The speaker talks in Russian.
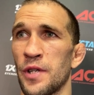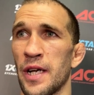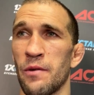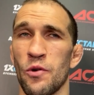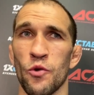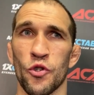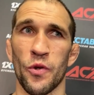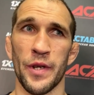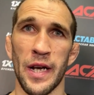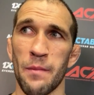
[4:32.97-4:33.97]
Я говорю,
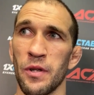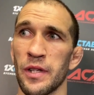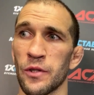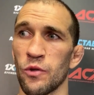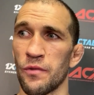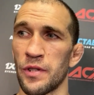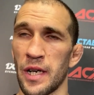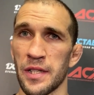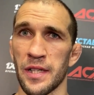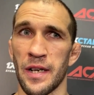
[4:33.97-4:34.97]
что я был готов
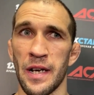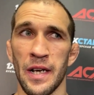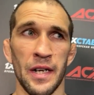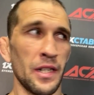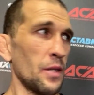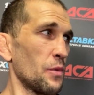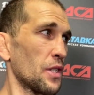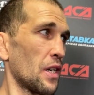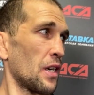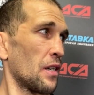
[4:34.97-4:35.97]
драться
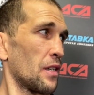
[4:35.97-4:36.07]
именно